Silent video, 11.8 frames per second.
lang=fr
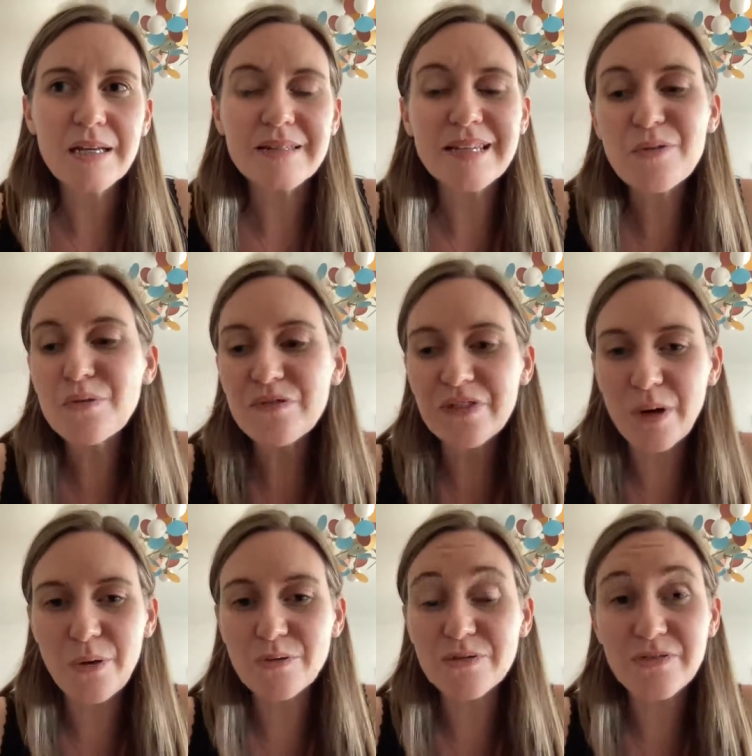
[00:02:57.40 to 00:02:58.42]
des
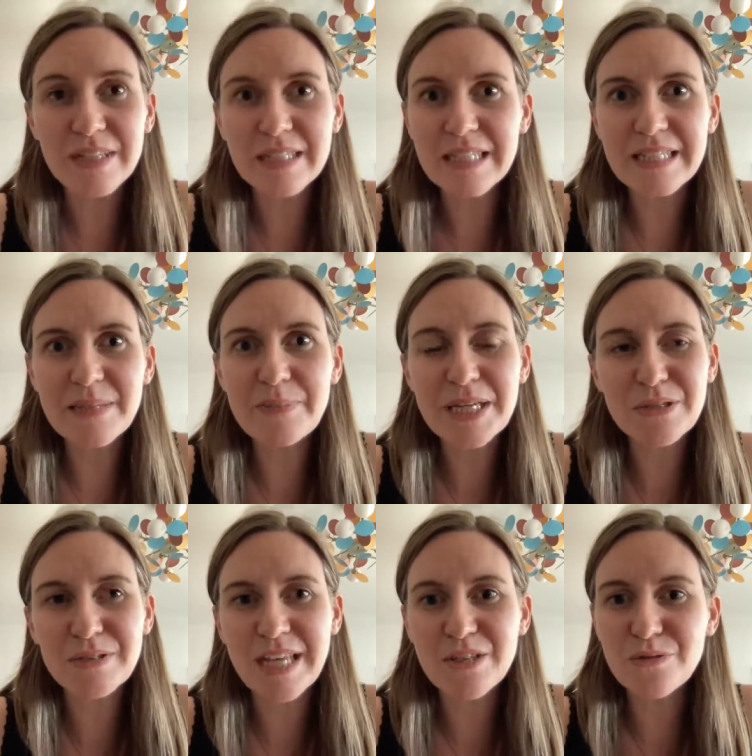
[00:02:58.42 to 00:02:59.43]
conférences, des,
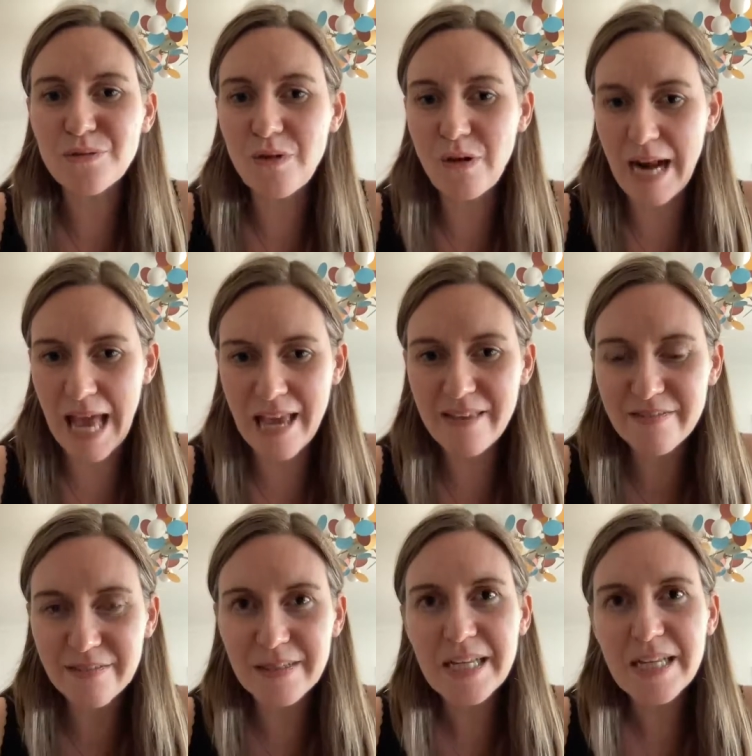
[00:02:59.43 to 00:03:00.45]
présentations en
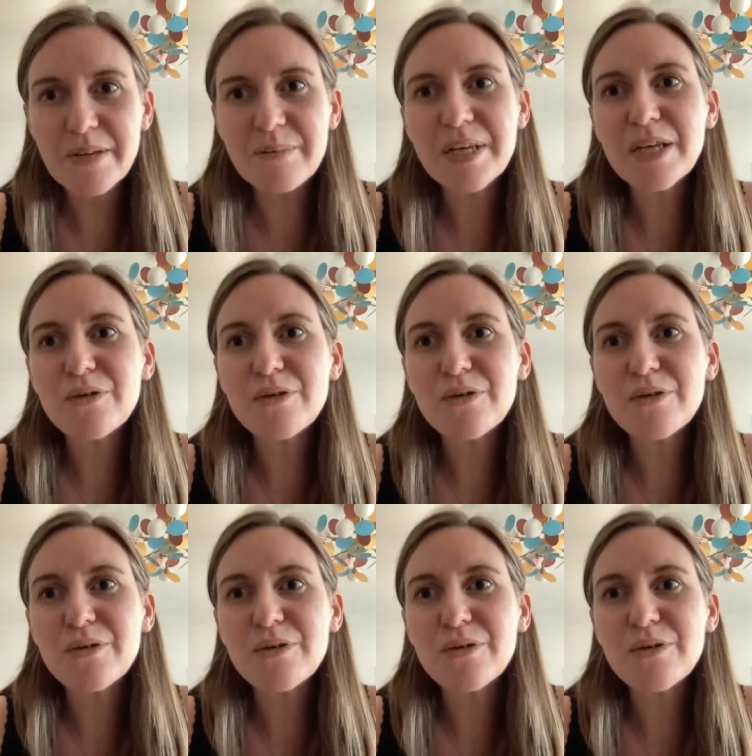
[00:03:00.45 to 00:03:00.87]
live, mais